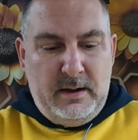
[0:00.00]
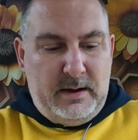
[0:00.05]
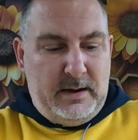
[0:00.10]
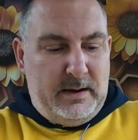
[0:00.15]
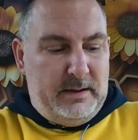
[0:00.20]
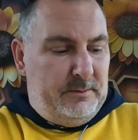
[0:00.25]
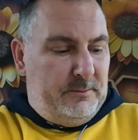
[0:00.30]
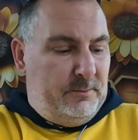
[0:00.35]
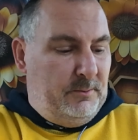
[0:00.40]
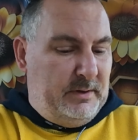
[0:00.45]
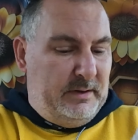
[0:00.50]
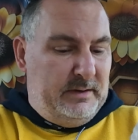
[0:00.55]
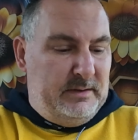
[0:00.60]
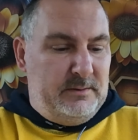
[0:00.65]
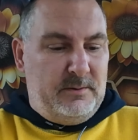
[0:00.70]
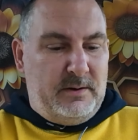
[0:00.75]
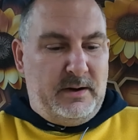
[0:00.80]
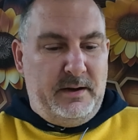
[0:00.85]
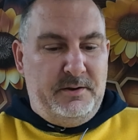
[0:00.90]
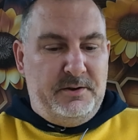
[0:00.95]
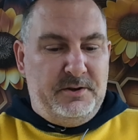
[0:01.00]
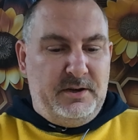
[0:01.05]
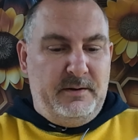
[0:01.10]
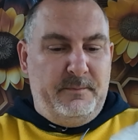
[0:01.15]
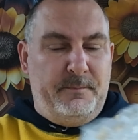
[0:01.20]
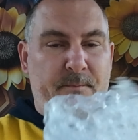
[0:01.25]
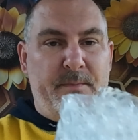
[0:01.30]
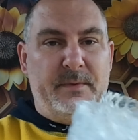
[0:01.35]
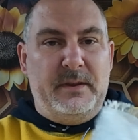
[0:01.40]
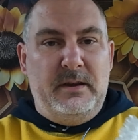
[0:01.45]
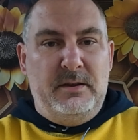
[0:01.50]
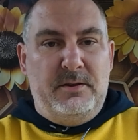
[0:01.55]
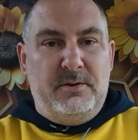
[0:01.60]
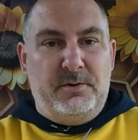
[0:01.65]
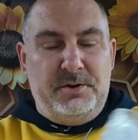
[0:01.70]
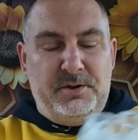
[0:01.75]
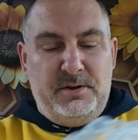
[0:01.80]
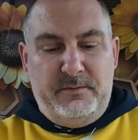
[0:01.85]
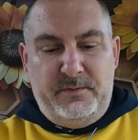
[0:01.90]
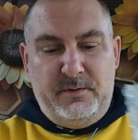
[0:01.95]
A tutaj słuchajcie, i
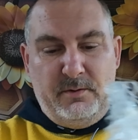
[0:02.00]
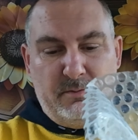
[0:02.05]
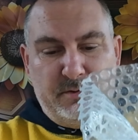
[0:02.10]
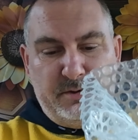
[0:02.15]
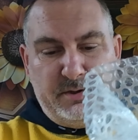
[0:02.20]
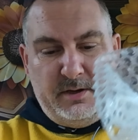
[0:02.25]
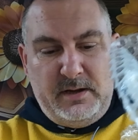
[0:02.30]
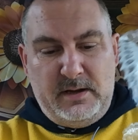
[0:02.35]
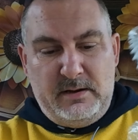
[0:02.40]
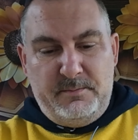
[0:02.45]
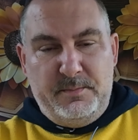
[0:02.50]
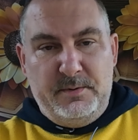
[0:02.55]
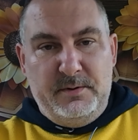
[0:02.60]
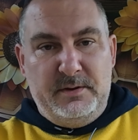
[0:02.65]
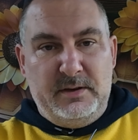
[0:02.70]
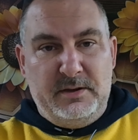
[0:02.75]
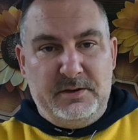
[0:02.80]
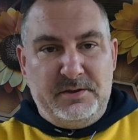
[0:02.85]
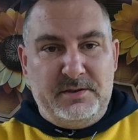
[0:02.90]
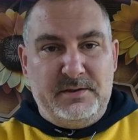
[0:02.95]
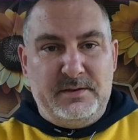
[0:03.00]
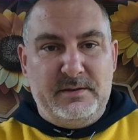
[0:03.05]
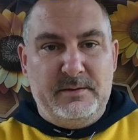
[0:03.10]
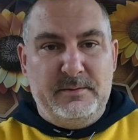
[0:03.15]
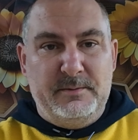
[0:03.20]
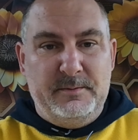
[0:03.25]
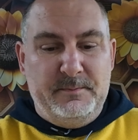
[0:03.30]
to się wiąże jakby też